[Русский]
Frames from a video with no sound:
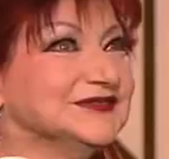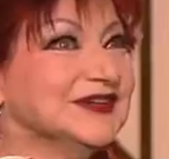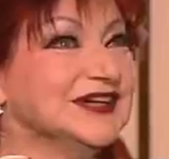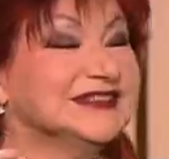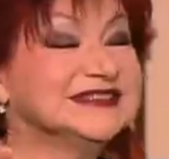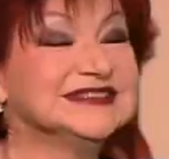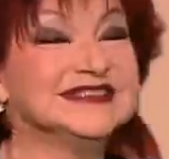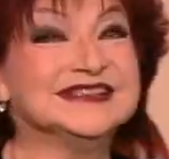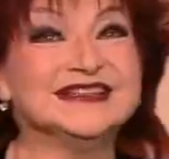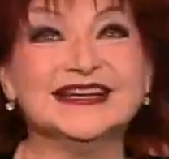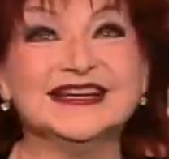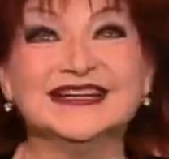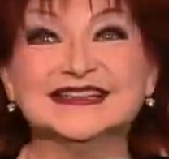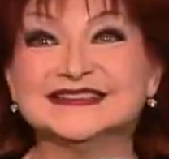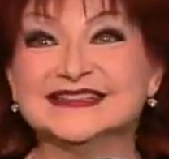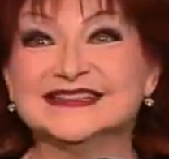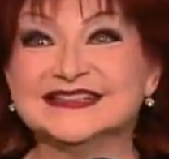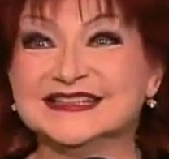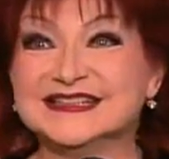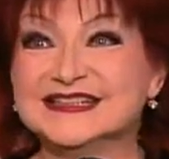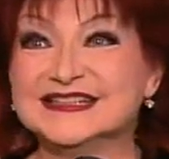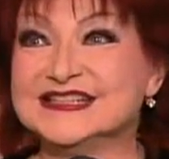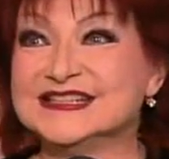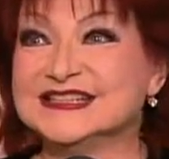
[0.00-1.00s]
Вот
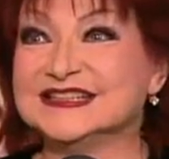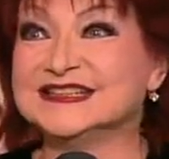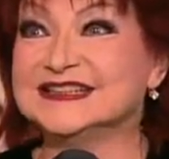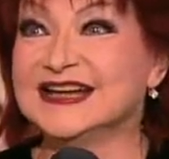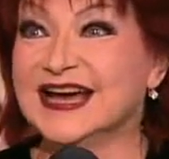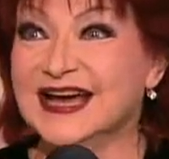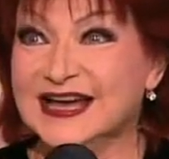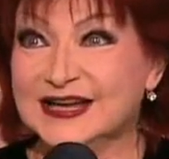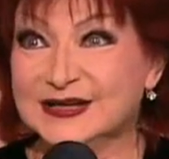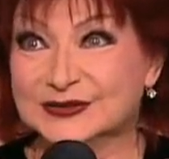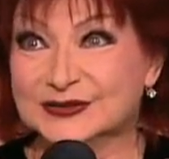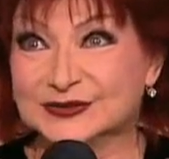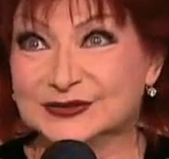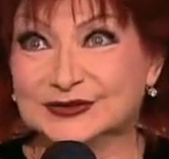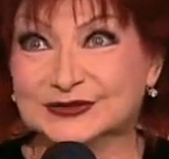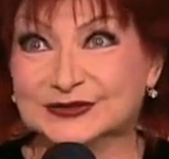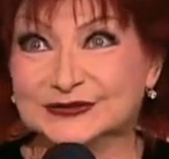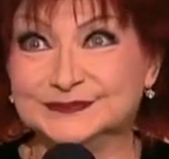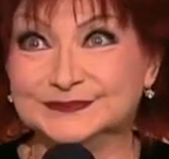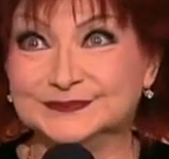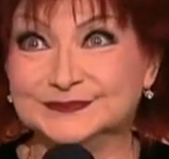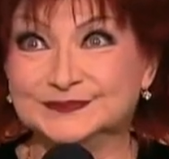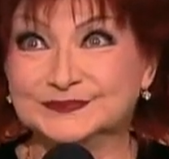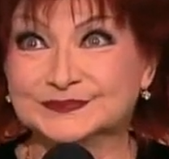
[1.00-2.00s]
некоторые считают,
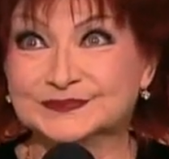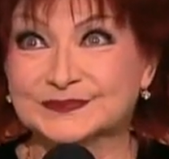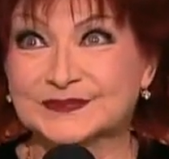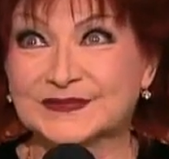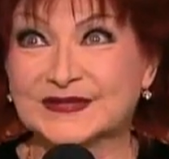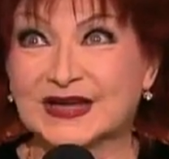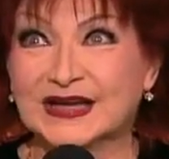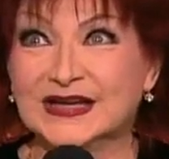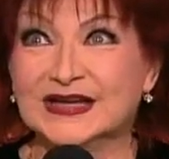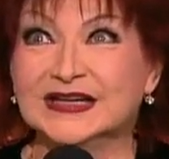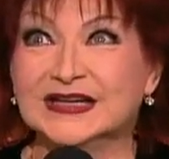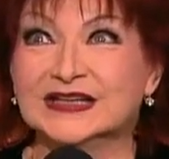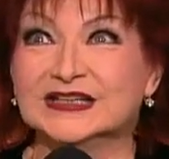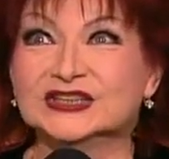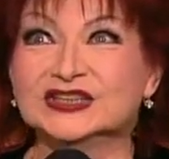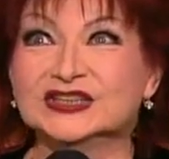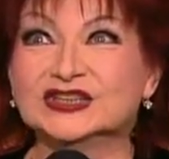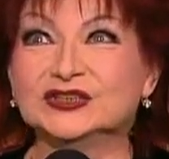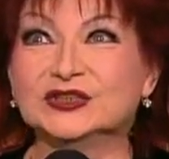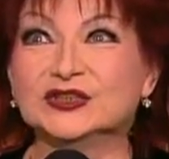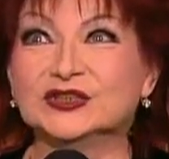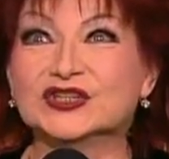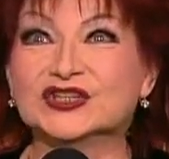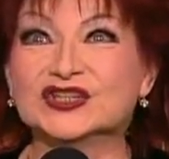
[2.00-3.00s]
что